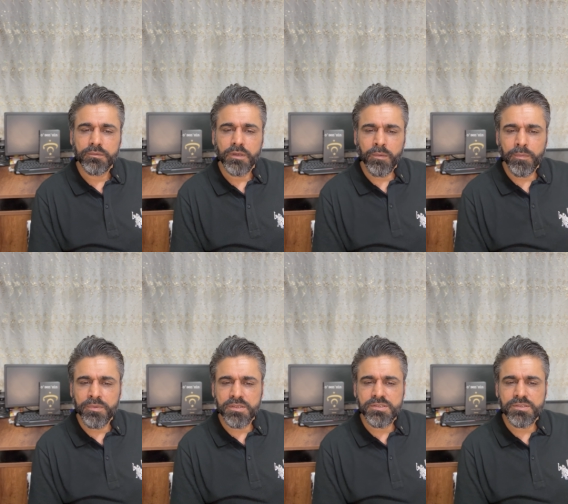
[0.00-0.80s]
Ama
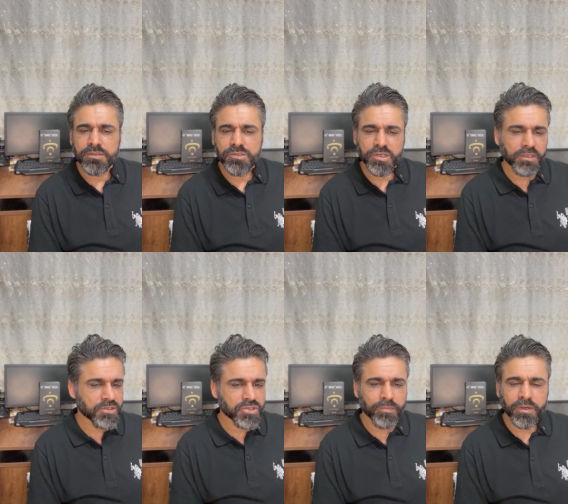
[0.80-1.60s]
birisinin
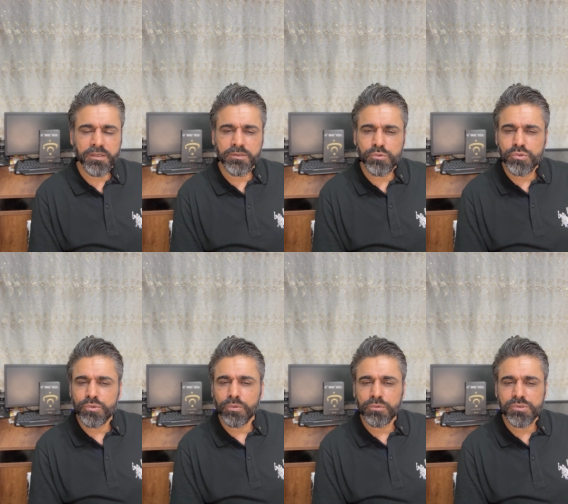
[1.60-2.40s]
şekli şemali
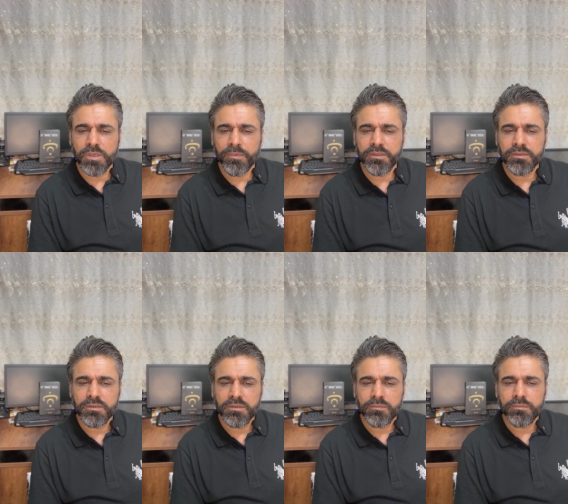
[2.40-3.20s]
düzgün olduğu zaman
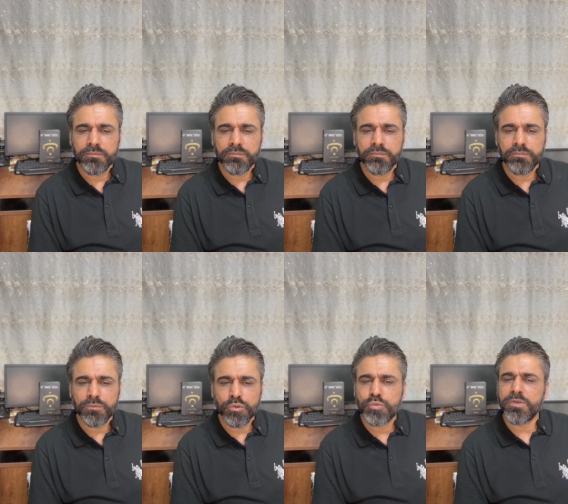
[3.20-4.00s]

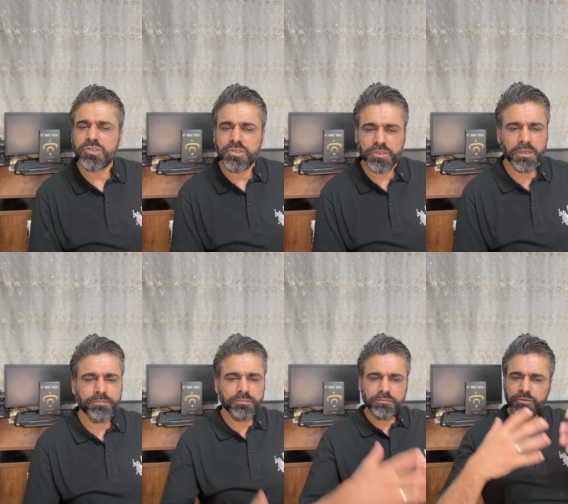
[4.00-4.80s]
3-5
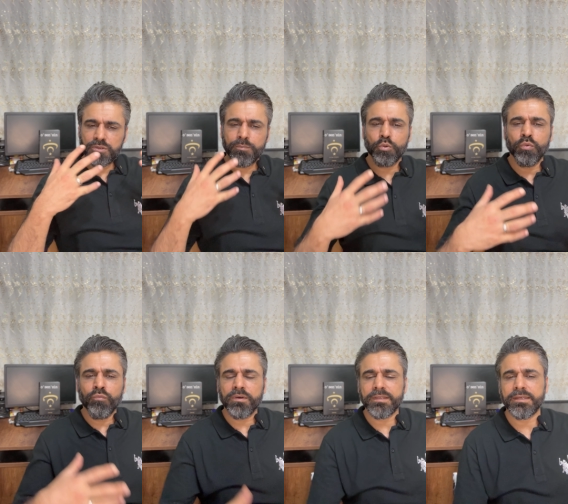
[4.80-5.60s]
kitap işte bir
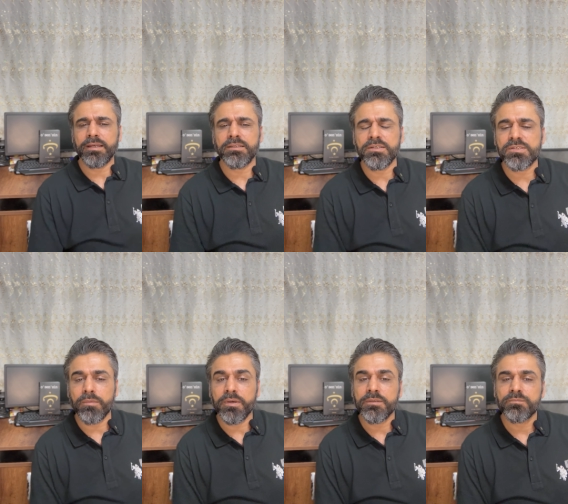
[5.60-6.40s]
ünvan da geldiği
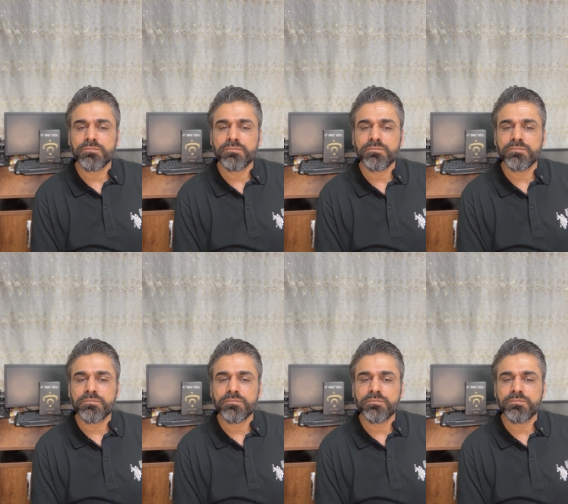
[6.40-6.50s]
zaman